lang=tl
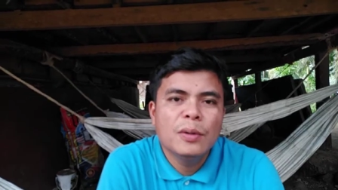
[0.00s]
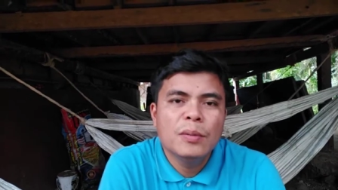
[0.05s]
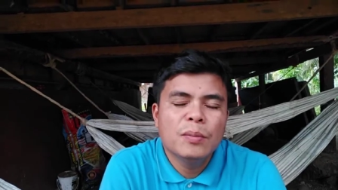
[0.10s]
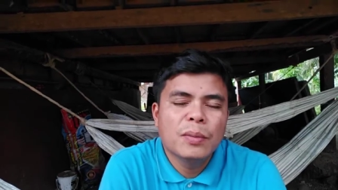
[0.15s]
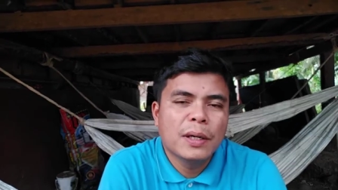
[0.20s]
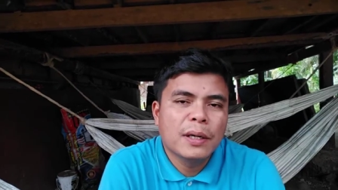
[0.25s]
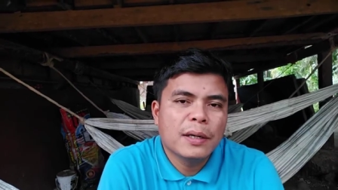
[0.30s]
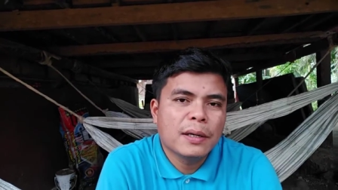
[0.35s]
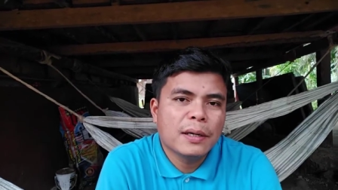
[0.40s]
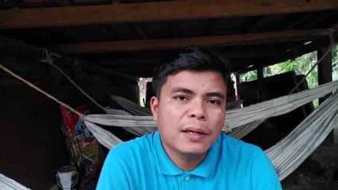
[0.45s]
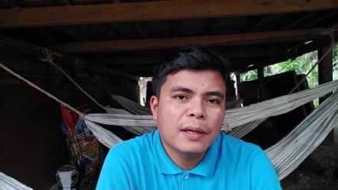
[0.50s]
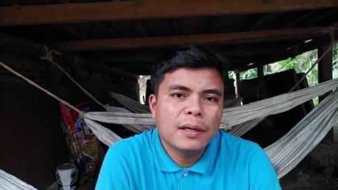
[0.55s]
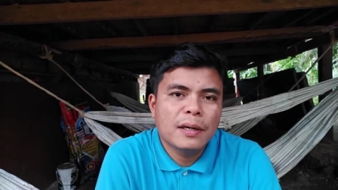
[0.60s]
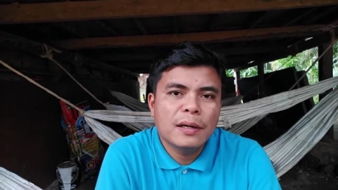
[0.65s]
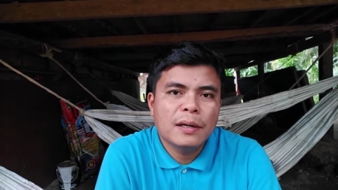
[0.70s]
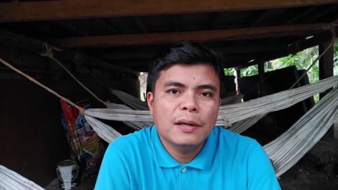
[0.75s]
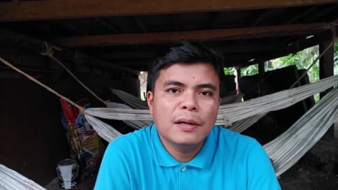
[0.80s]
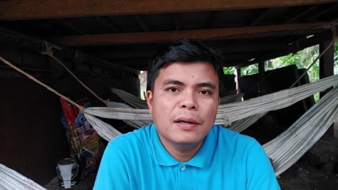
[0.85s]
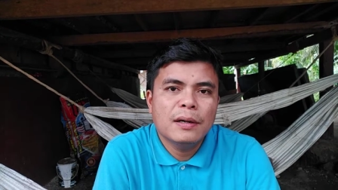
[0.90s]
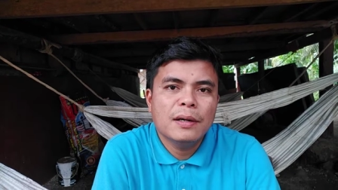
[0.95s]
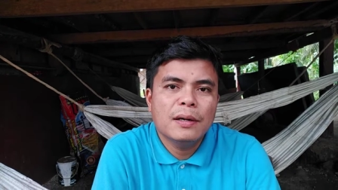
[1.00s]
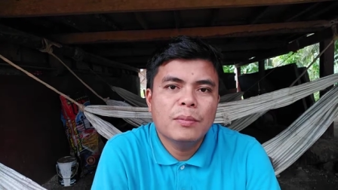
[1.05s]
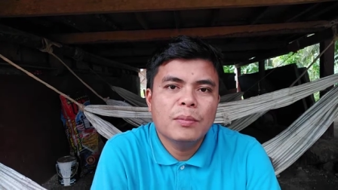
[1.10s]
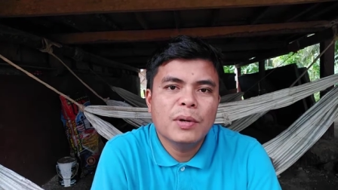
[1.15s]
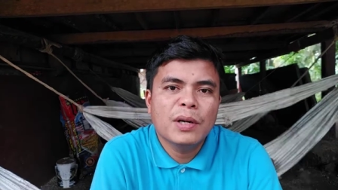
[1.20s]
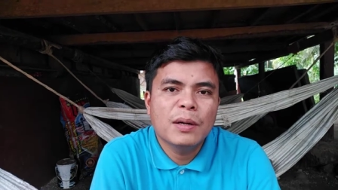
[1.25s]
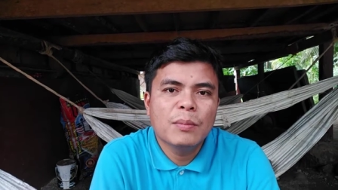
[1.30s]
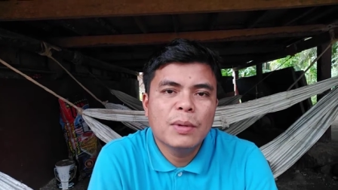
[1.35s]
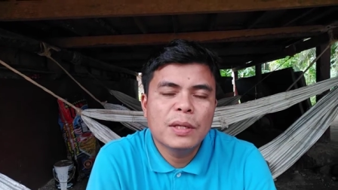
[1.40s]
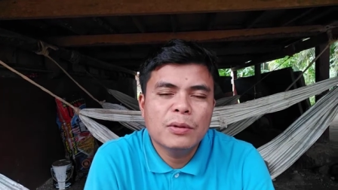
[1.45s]
para
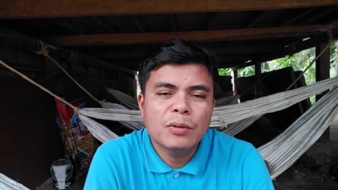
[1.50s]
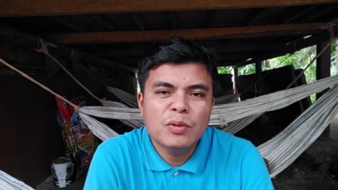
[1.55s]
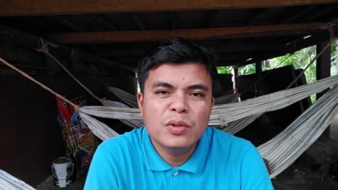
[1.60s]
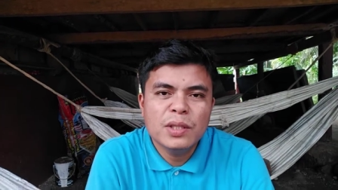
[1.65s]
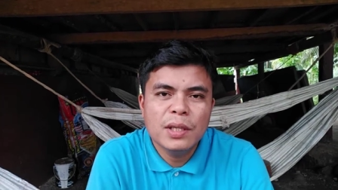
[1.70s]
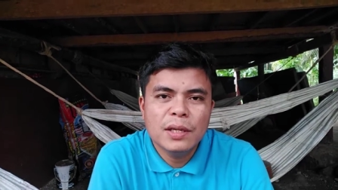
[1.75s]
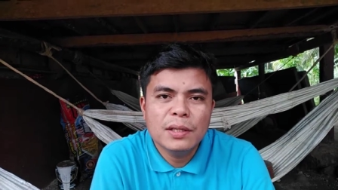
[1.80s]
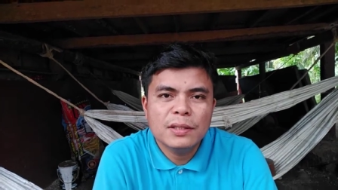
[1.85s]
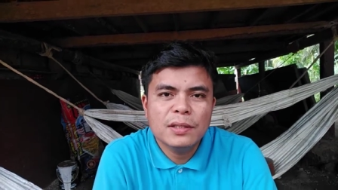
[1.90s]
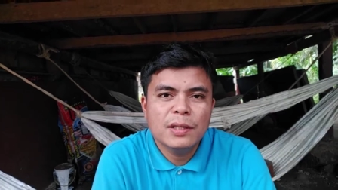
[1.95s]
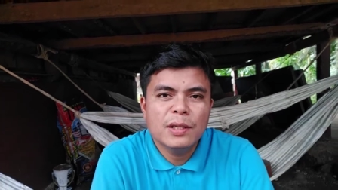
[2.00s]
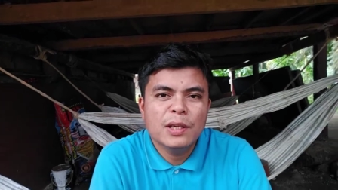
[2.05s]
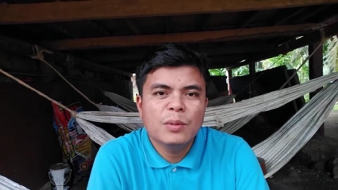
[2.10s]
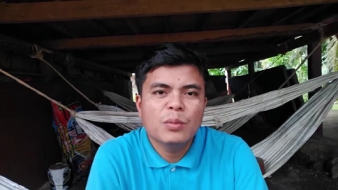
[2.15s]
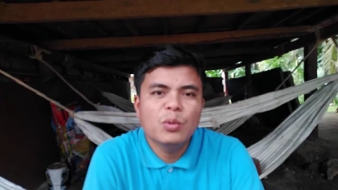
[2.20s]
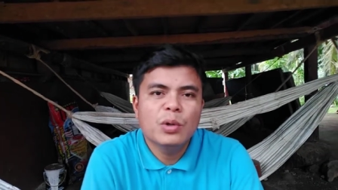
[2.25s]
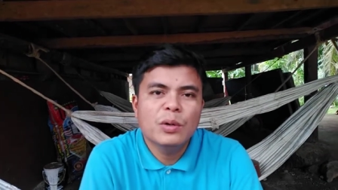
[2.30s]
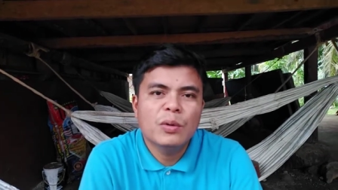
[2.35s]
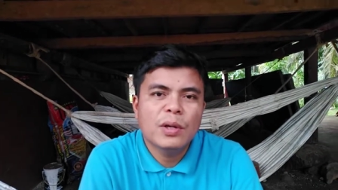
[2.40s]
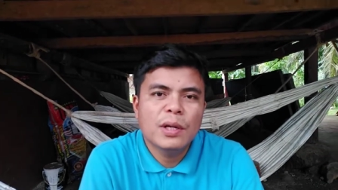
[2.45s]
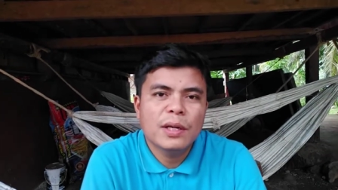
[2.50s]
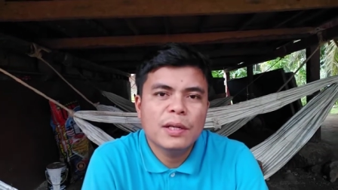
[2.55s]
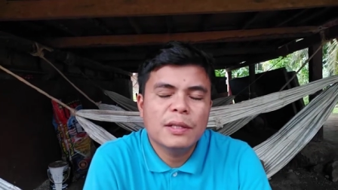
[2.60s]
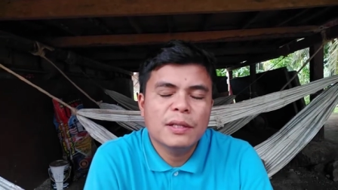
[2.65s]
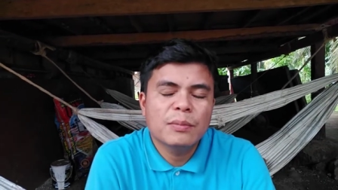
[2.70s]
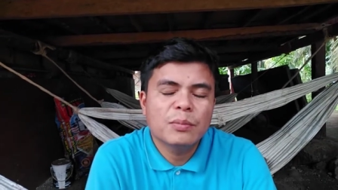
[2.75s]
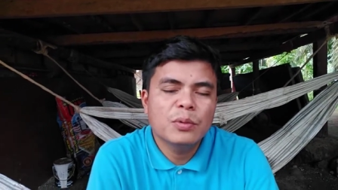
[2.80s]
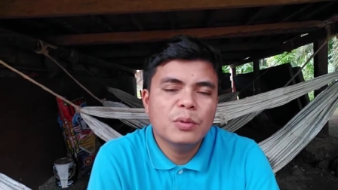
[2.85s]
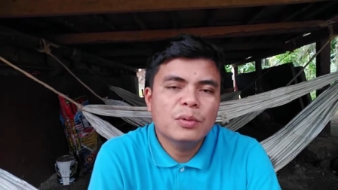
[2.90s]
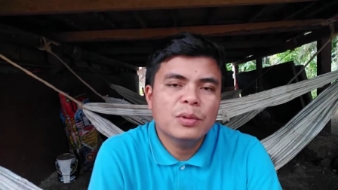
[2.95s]
makabaton sila sa kinabuhing walay
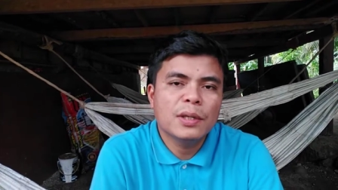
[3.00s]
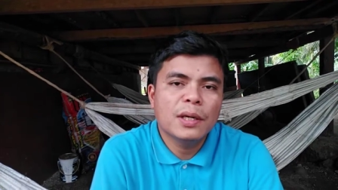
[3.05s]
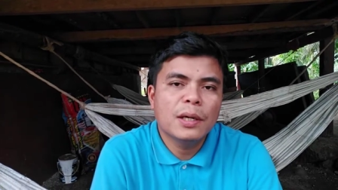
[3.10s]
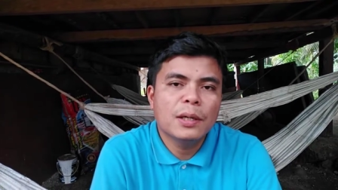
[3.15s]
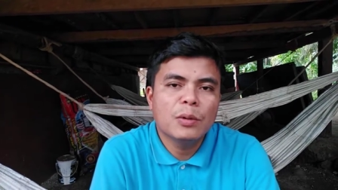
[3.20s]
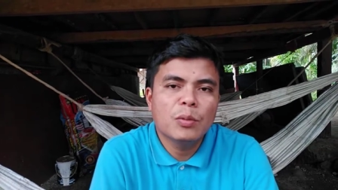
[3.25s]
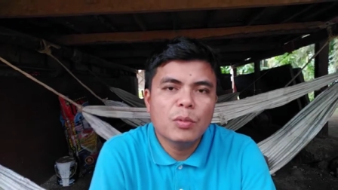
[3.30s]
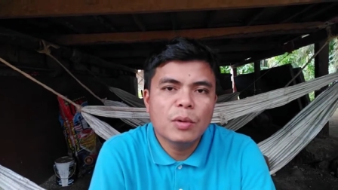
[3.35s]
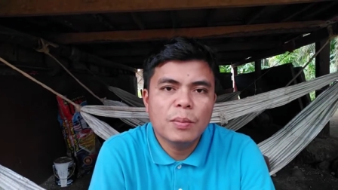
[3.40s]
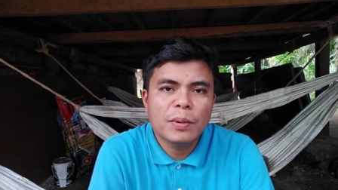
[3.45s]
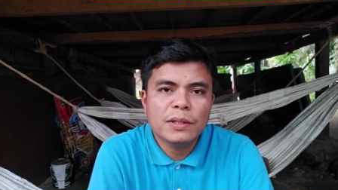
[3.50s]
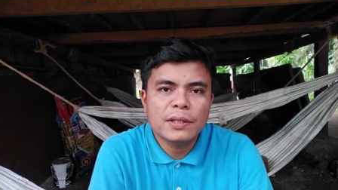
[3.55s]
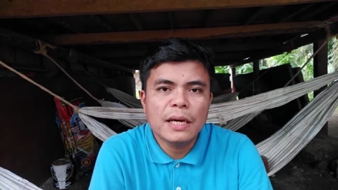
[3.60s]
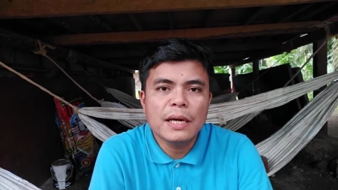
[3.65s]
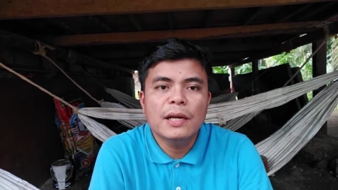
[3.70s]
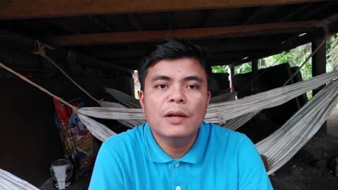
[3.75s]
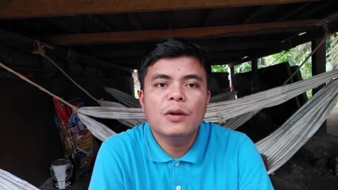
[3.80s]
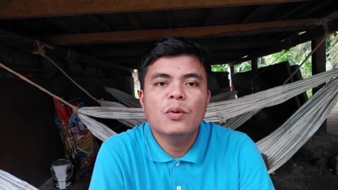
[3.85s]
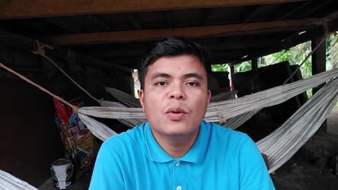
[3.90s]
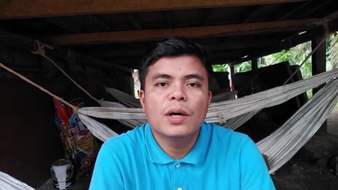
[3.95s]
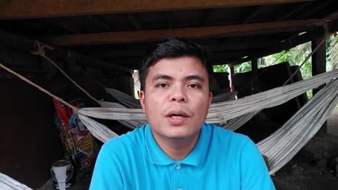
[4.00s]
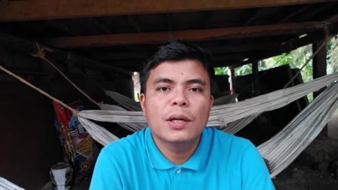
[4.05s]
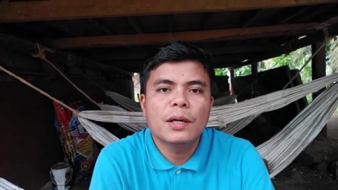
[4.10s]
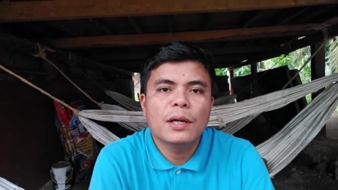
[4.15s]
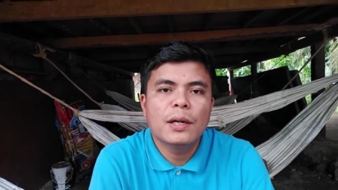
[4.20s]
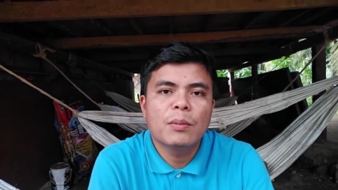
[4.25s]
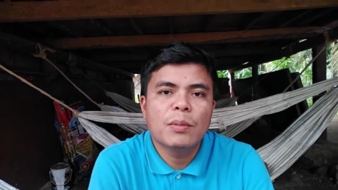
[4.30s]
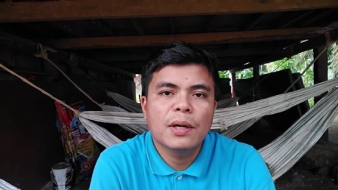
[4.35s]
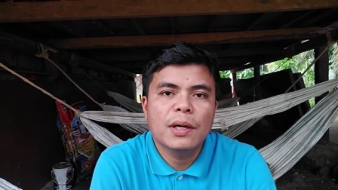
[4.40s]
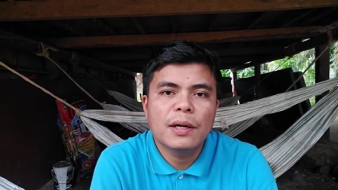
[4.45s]
katapusan ug mapasaylo ang
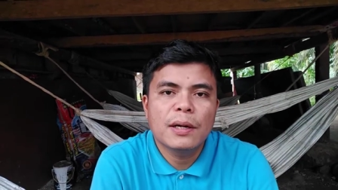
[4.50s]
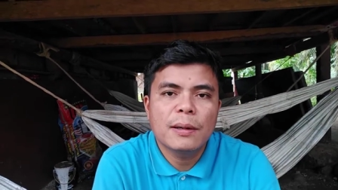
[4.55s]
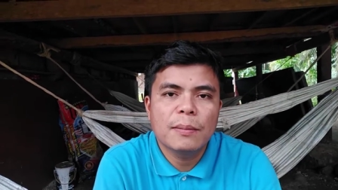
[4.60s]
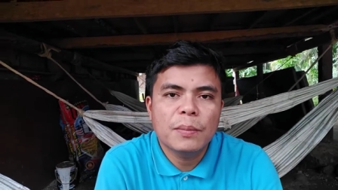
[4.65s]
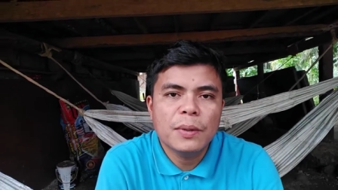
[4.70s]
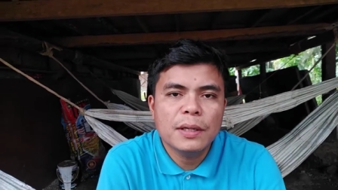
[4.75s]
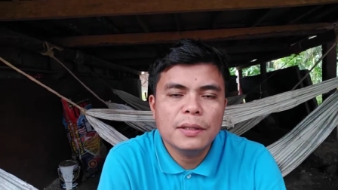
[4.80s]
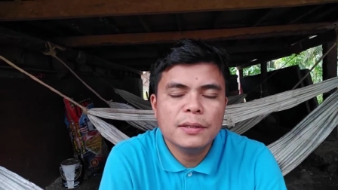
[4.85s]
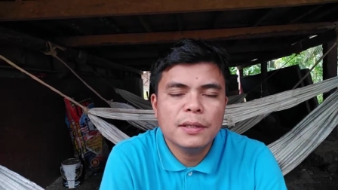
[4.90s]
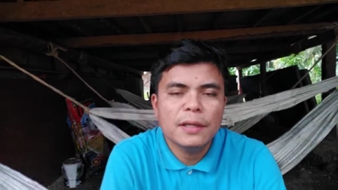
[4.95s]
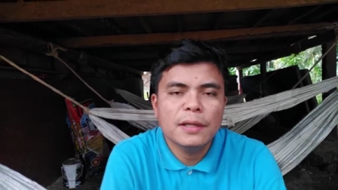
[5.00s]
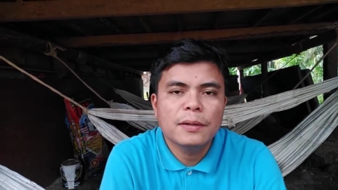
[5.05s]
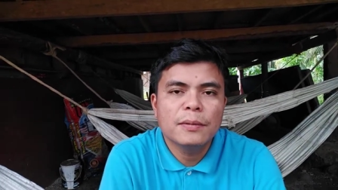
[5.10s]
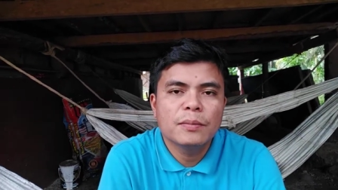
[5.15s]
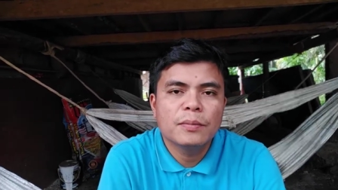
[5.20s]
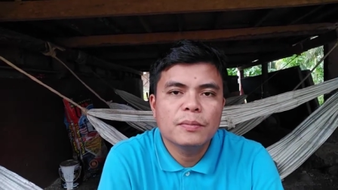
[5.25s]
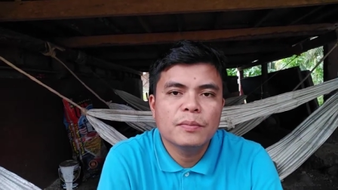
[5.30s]
ilang mga kalapasan